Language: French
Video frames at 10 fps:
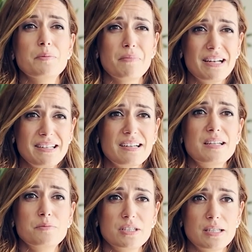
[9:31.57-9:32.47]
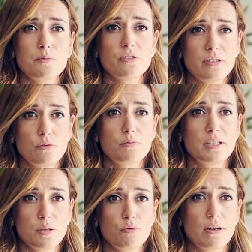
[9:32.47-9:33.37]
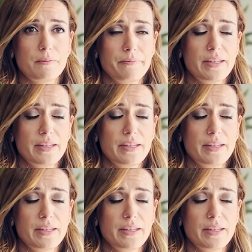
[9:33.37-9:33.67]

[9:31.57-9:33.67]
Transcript: Et malgré les médicaments, c'était compliqué pour elle.